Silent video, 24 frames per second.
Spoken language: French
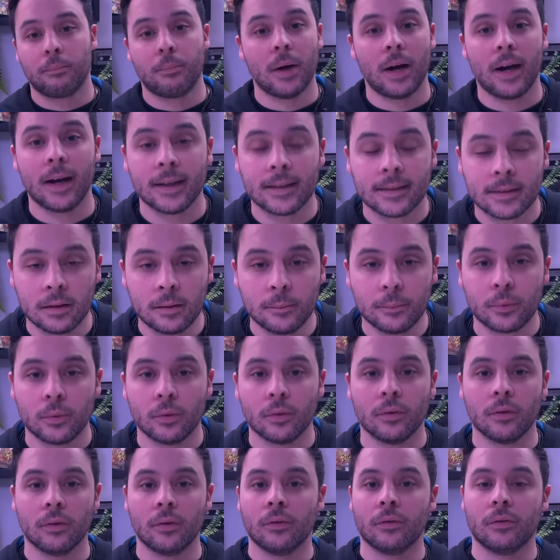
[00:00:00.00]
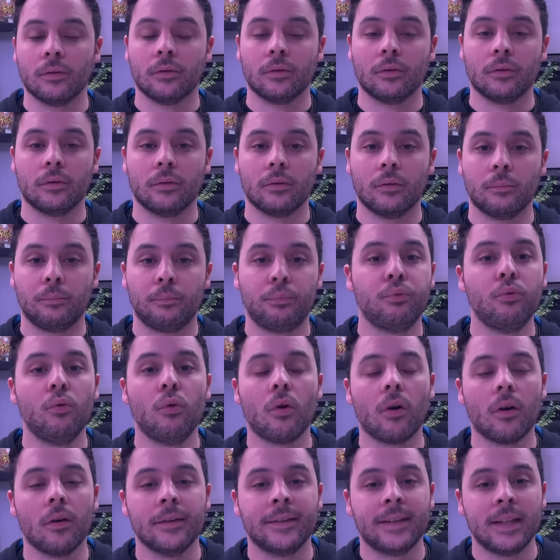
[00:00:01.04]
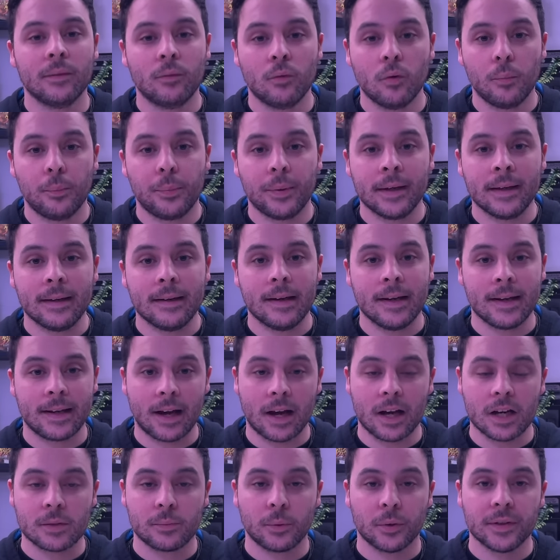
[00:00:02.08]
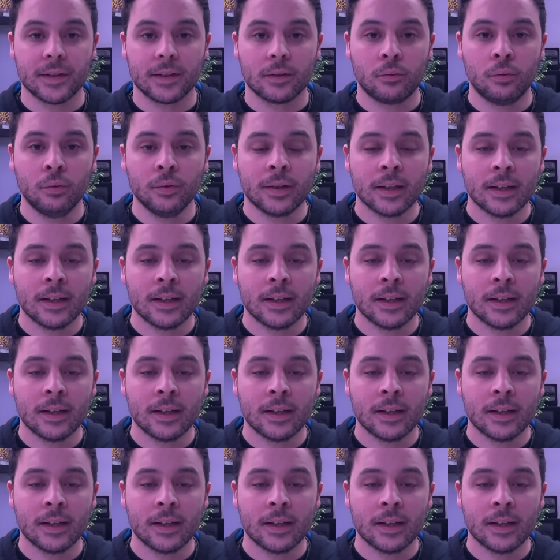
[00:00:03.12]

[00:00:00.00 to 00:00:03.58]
par exemple euh, pour développer les Crash Bandicoot